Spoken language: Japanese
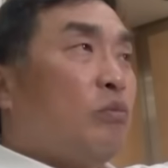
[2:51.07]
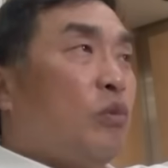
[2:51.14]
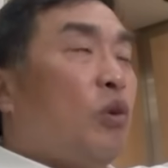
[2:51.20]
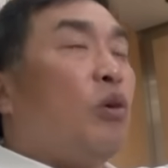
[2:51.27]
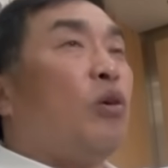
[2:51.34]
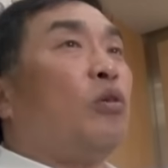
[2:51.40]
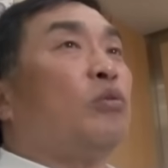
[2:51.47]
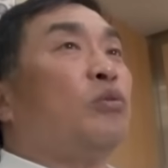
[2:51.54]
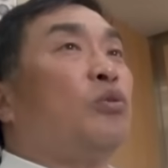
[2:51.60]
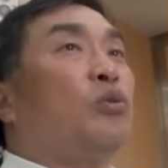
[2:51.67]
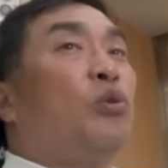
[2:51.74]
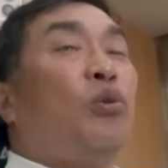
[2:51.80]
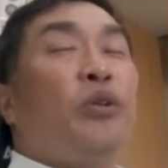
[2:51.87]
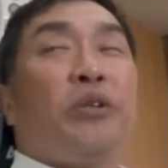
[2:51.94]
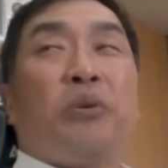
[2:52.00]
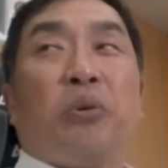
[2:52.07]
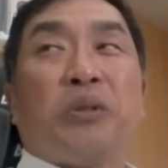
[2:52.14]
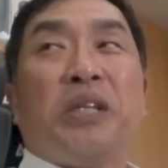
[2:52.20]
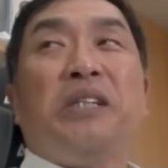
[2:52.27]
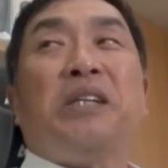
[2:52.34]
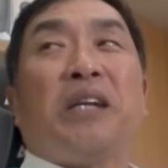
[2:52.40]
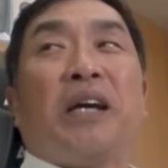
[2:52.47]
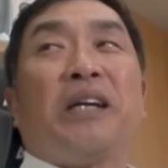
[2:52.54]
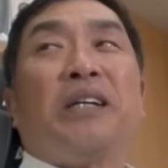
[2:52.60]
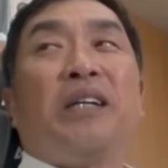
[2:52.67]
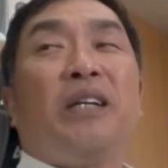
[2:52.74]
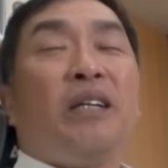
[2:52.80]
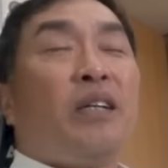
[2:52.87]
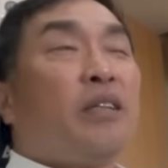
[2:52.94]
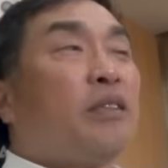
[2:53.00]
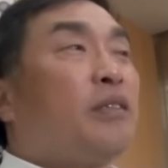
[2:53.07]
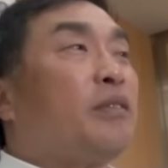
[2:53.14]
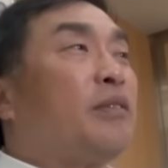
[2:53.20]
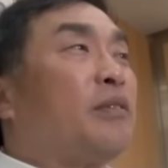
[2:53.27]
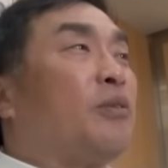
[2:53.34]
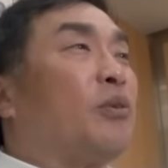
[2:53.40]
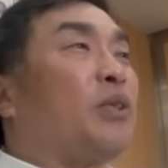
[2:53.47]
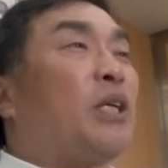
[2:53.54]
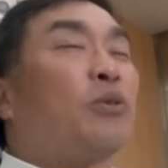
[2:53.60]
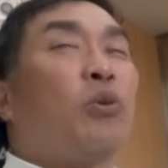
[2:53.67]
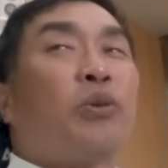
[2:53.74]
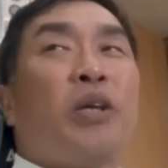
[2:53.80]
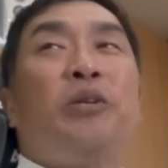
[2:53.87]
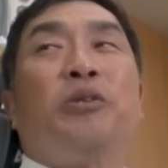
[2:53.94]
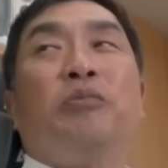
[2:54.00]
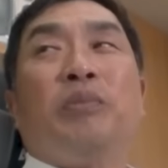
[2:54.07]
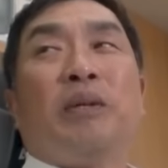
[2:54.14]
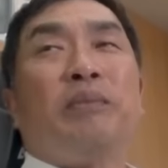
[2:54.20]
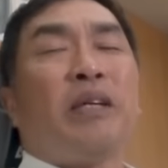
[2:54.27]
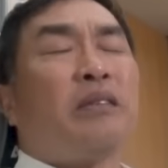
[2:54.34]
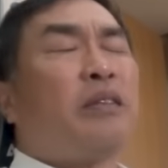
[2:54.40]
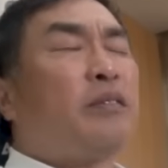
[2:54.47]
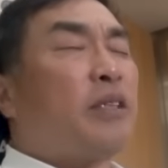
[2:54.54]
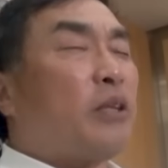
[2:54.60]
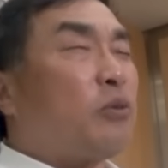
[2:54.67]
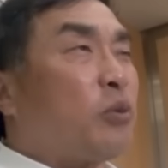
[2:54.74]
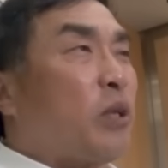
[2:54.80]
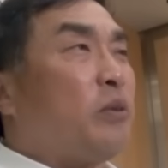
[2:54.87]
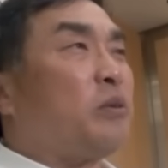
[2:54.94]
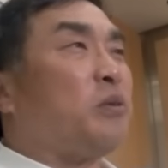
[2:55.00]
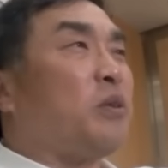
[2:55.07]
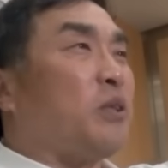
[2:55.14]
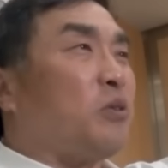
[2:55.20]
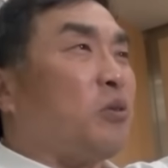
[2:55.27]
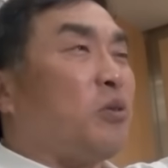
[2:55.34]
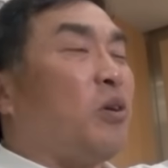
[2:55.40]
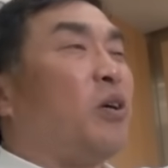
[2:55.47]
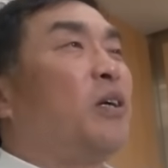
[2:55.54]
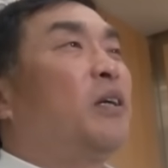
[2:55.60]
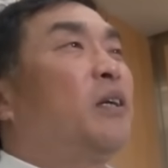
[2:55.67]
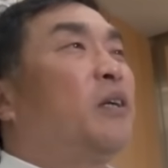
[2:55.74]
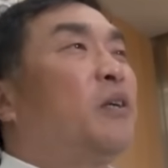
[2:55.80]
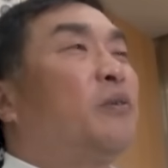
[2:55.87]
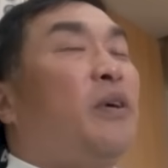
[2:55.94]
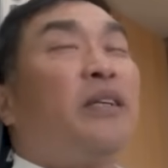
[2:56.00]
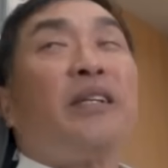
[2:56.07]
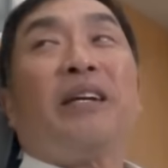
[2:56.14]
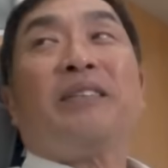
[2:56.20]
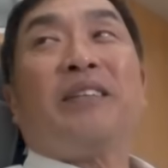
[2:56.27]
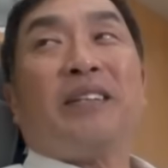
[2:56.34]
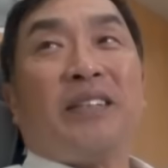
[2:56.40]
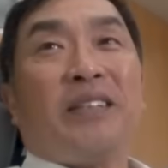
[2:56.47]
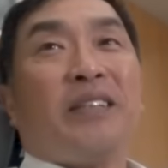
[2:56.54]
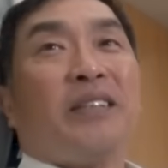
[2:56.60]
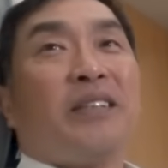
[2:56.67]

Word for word: うもう上位固定じゃない、うん、こう佐藤輝君も、まあ、佐藤輝君がちょっと悪かったり、